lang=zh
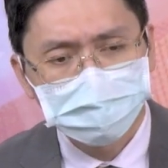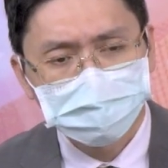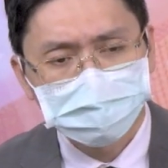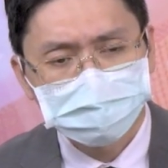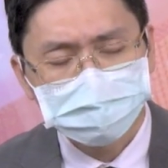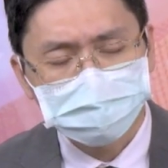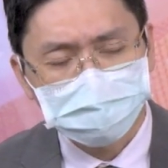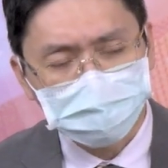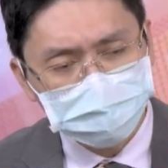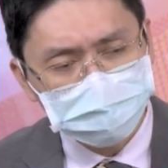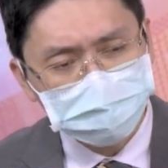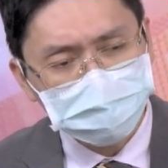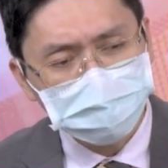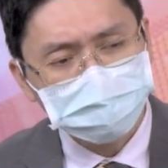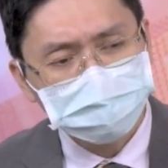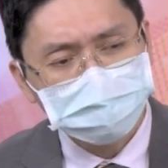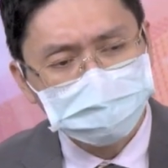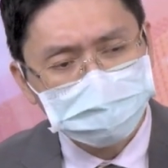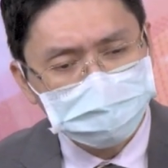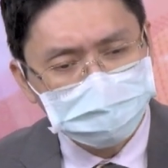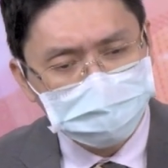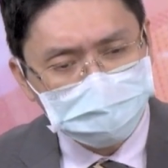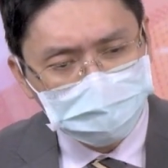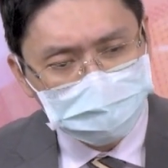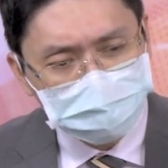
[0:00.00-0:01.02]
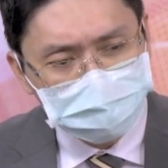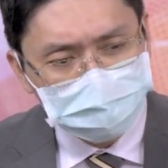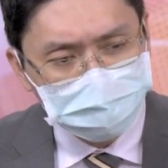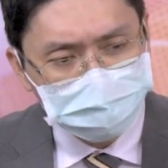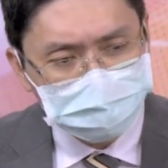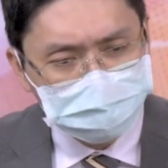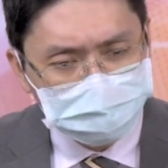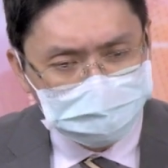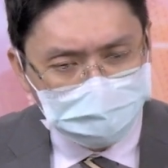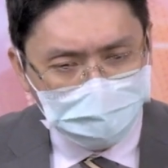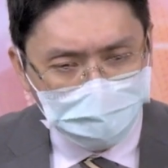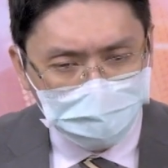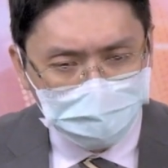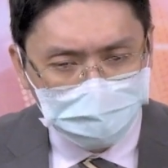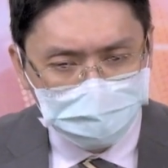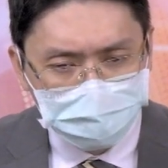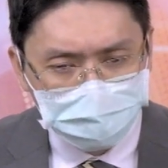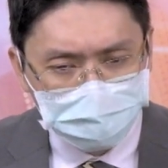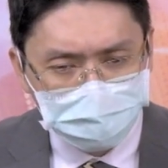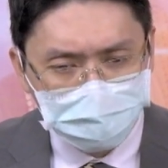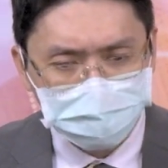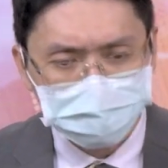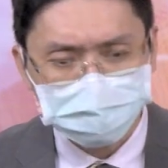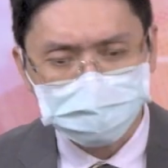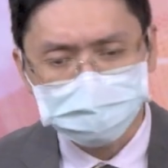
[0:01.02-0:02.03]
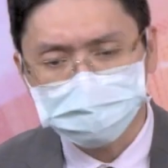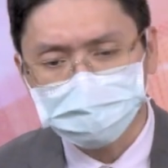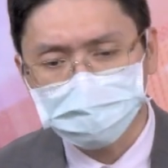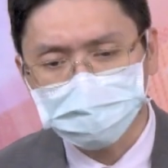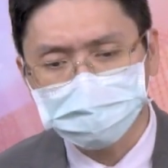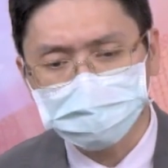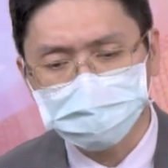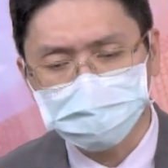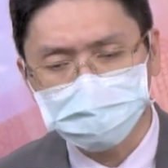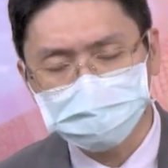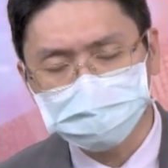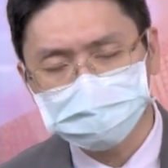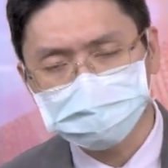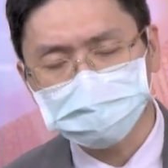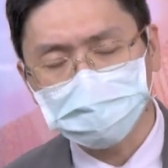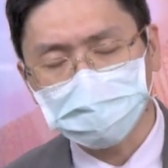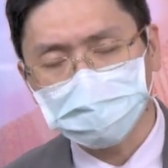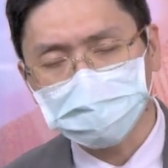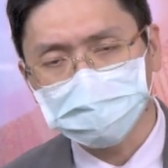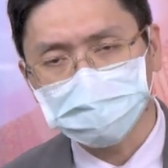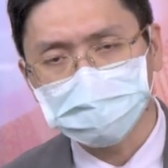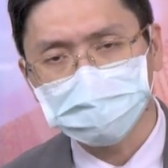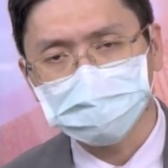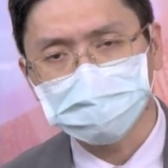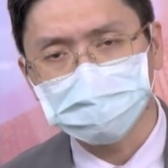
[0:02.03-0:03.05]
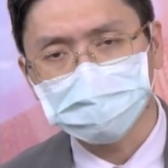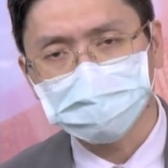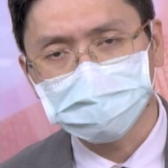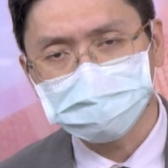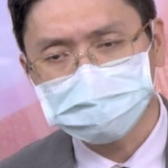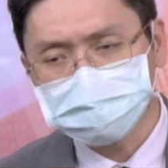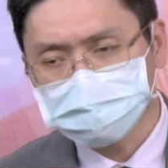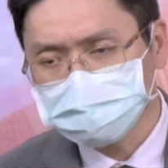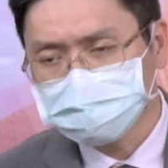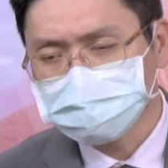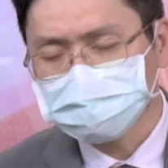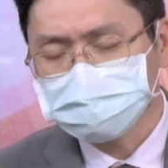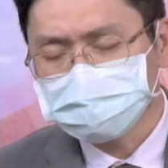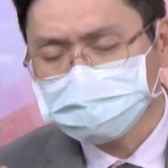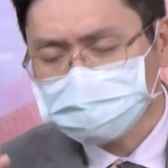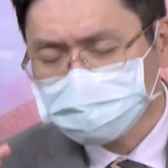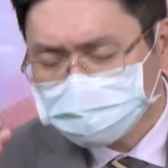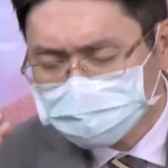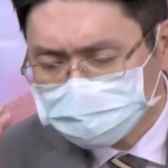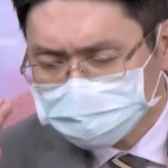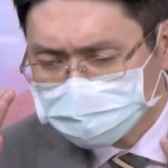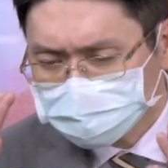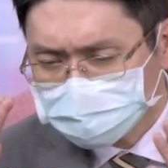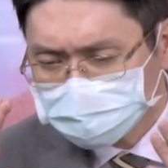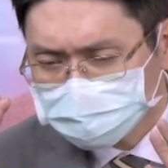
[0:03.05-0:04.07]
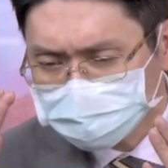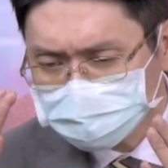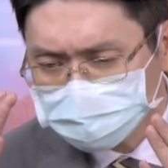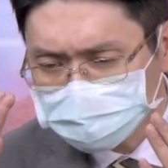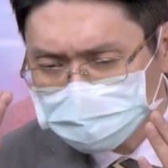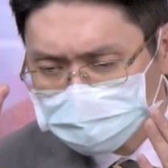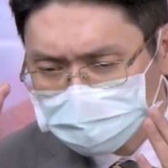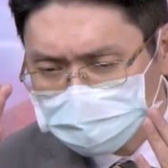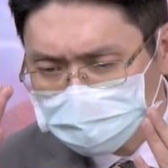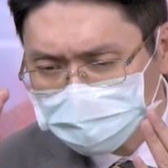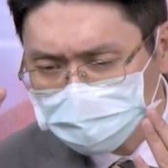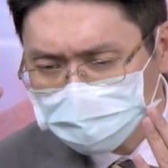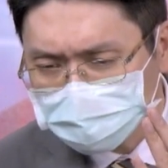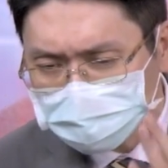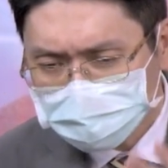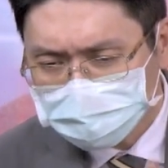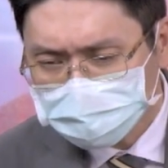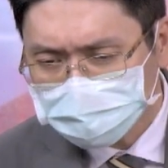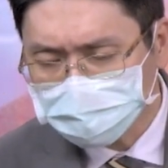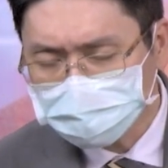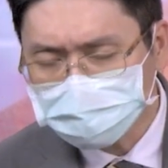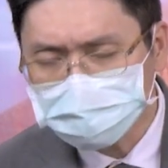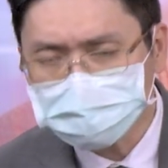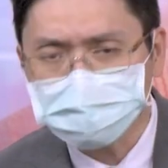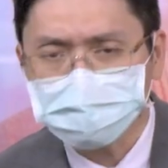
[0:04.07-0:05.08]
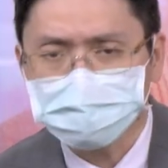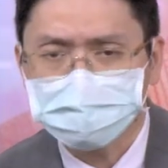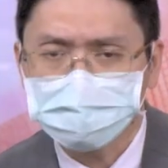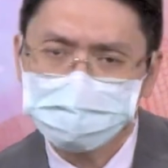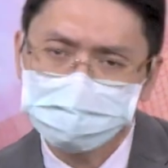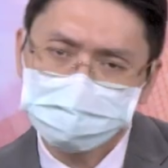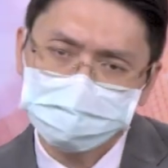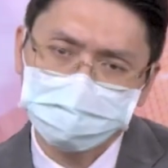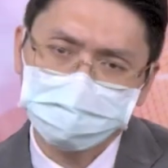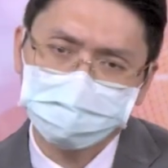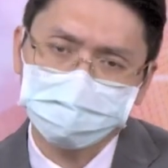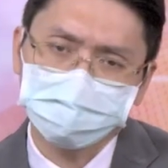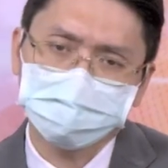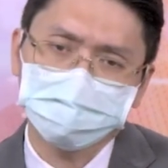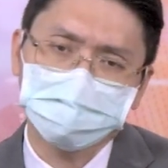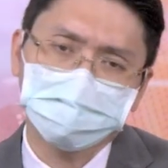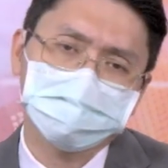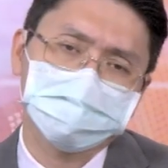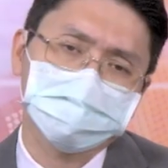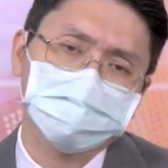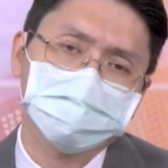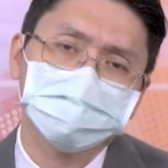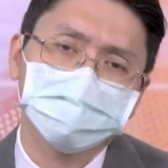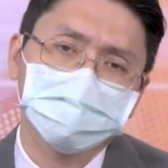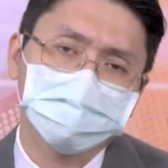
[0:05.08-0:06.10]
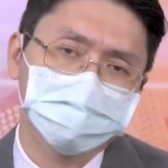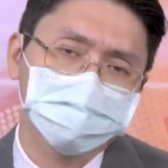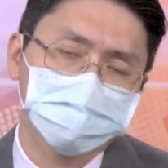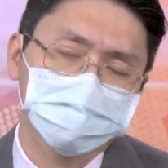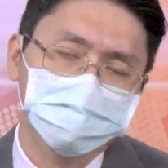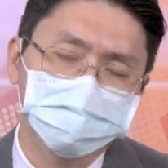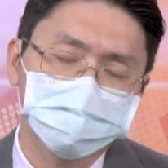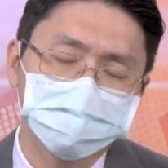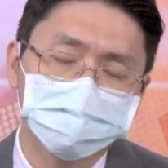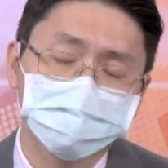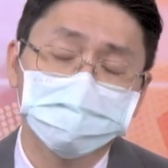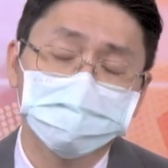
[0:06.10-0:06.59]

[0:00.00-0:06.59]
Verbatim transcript: 前面是天天涨啊，股票没有涨啊，今天是指数只跌一点点，什么股票跌翻天，